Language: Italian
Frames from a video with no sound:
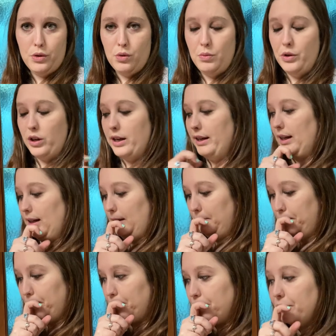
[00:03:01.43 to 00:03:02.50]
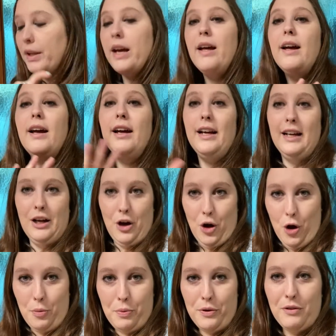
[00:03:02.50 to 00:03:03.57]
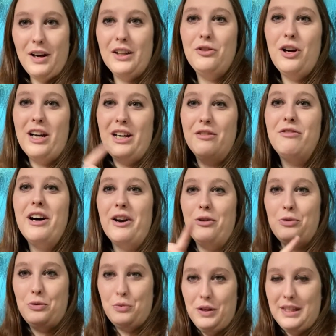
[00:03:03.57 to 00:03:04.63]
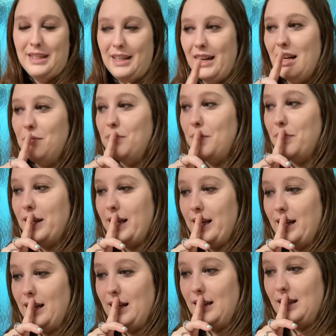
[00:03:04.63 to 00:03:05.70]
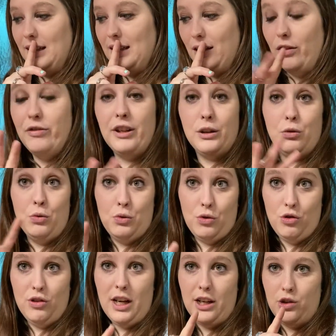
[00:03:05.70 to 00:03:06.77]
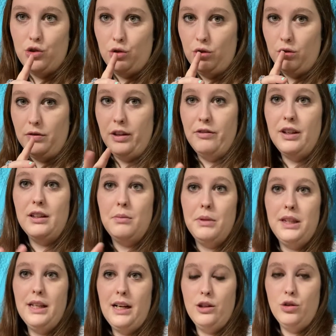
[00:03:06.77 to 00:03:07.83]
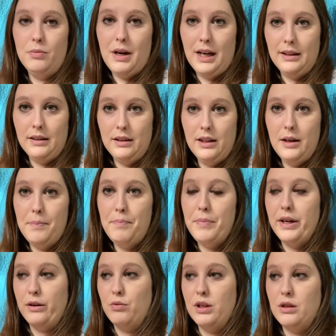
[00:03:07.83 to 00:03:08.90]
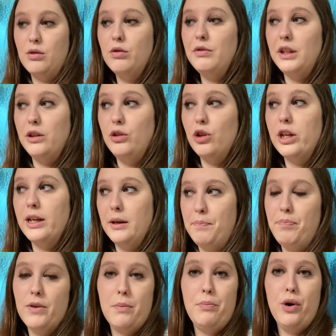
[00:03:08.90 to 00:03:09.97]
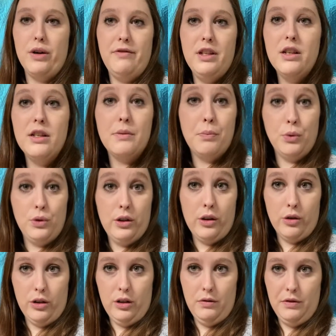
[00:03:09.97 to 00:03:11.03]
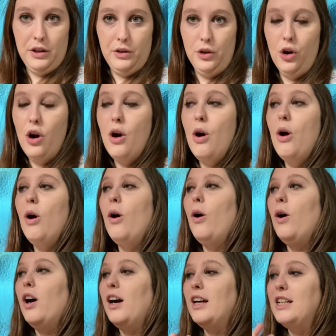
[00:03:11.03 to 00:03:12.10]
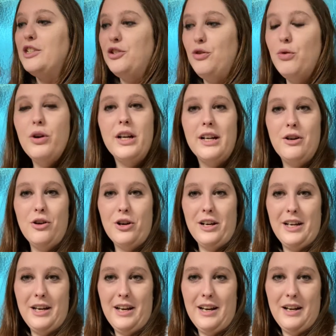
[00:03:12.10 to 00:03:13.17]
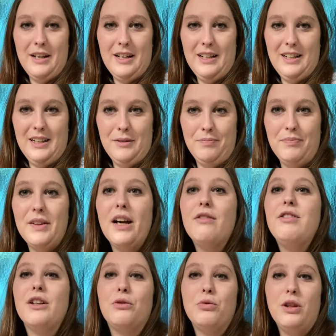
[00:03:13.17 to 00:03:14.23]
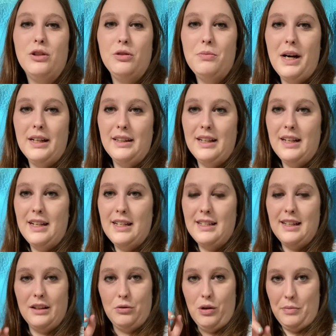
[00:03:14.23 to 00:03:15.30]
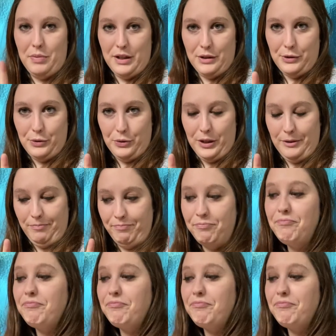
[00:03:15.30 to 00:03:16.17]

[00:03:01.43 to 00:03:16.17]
sul mio canale. Ho provato anche a farlo su Instagram che eh, ho fatto un sondaggio dove fatemi delle domande per questo video che poi vi risponderò nel video. L'unico che ehm, ha fatto una domanda è stata una persona,